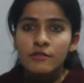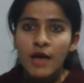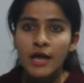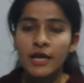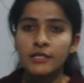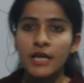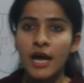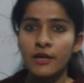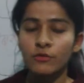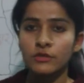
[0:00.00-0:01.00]
सारा
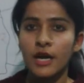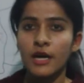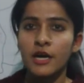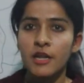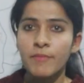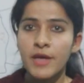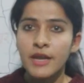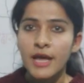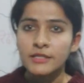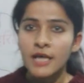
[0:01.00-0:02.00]
ध्यान उत्तराखंड पे
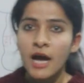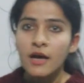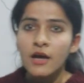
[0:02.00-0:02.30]
रहता